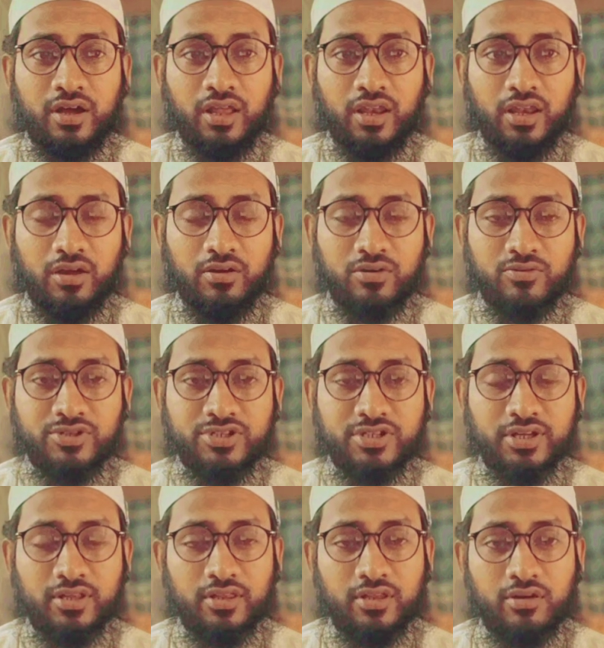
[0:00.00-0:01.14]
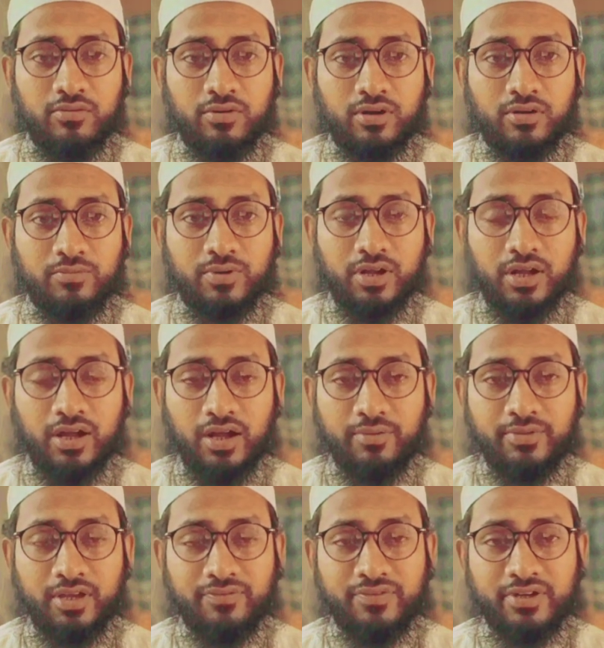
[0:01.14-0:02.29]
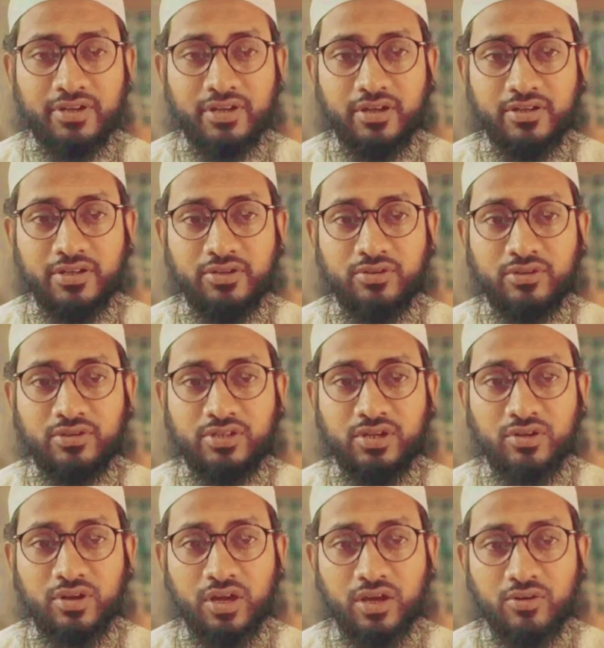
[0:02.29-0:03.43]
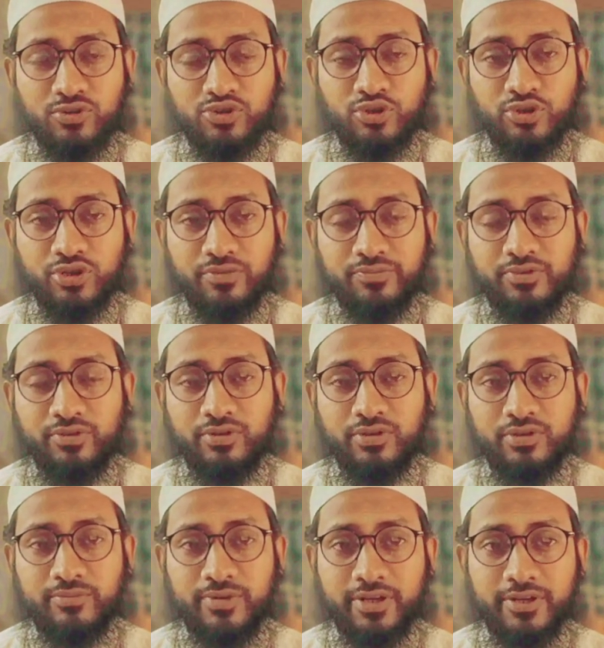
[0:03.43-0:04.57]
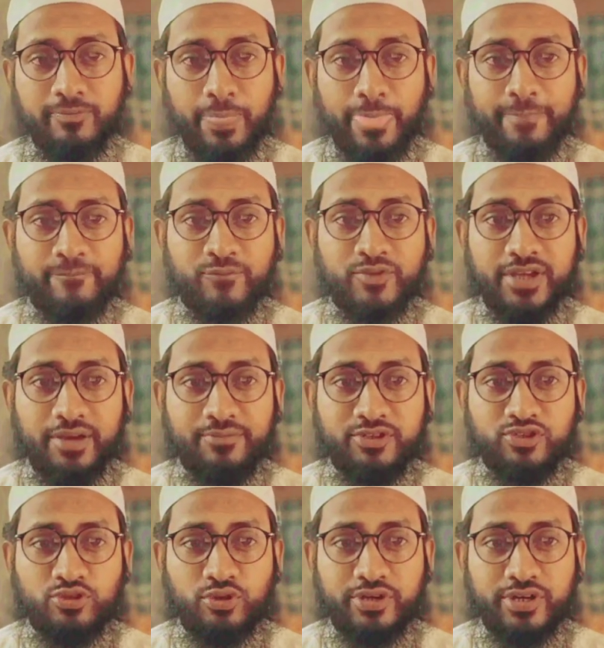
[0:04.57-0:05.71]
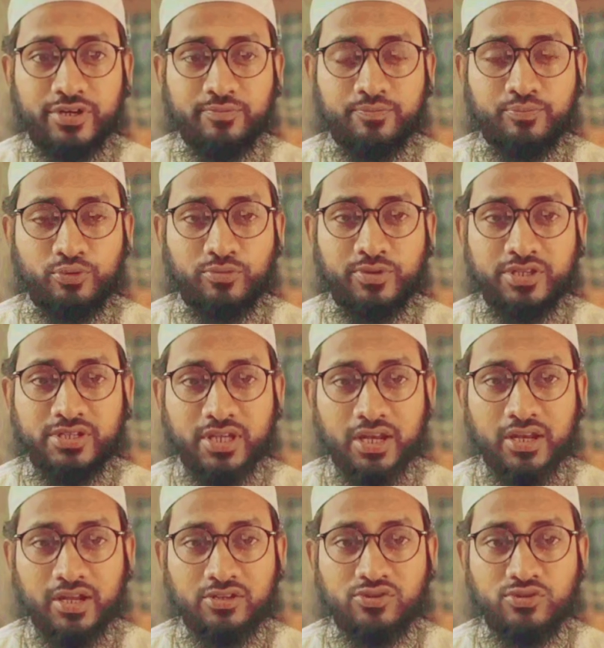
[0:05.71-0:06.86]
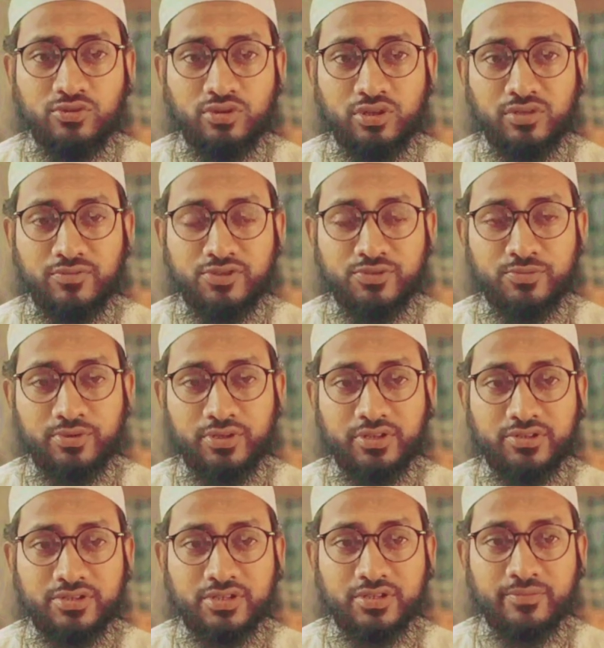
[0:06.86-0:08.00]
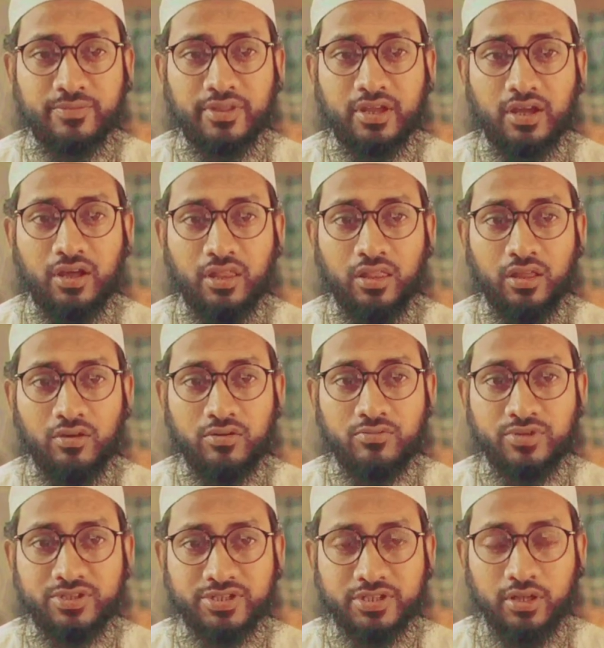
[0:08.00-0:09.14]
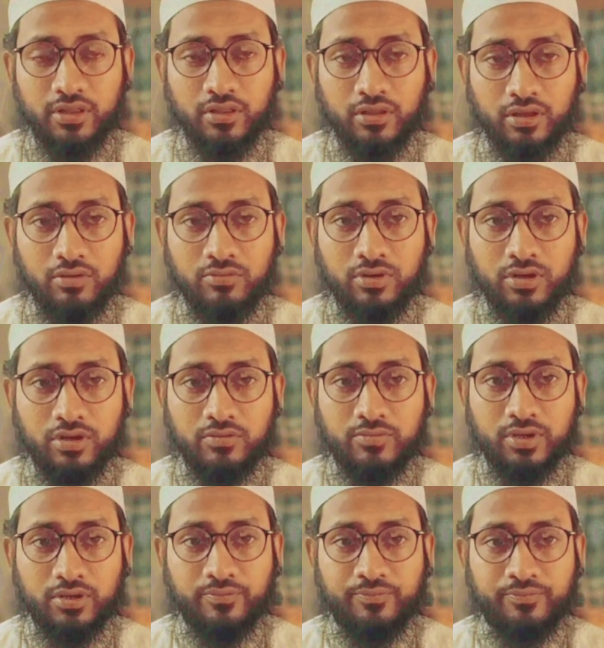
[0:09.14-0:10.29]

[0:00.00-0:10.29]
আল্লাহর ওয়াস্তে আল্লাহ আকবর আমি আপনার নিয়তটা আরো সংক্ষিপ্ত করতে পারি যে আমি জহরের পূর্বে চার রাকাত সুন্নত নামাজ পড়িতেছি আল্লাহর ওয়াস্তে আল্লাহ আকবর